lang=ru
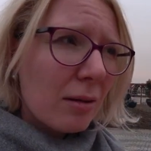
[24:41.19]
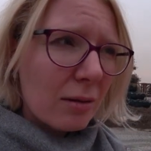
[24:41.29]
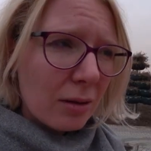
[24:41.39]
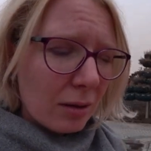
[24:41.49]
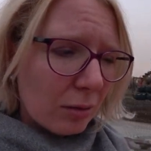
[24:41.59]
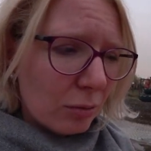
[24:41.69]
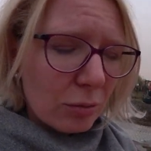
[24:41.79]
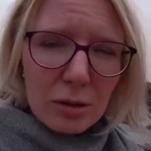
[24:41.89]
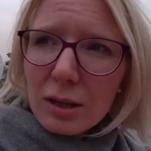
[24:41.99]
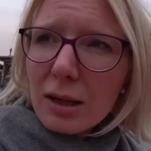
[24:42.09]
э,
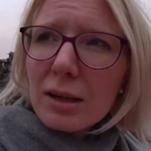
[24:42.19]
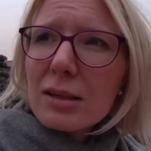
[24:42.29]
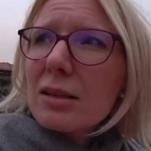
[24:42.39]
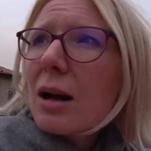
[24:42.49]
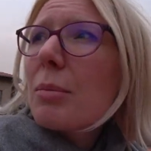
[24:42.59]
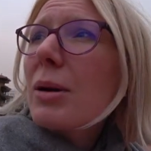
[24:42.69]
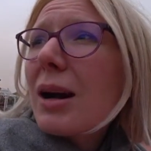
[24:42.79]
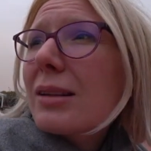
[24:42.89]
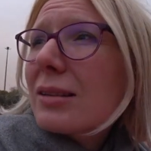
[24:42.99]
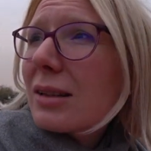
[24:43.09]
Турция
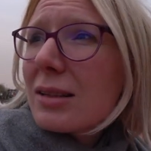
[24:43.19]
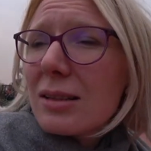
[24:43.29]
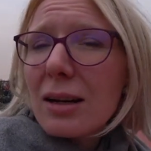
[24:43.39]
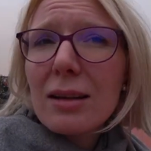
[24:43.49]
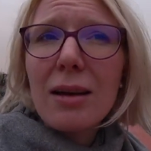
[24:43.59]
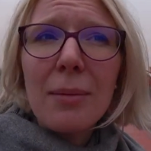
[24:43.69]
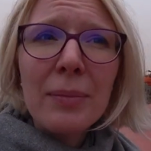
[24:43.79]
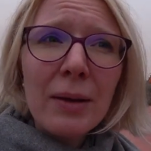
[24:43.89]
разнообразная страна.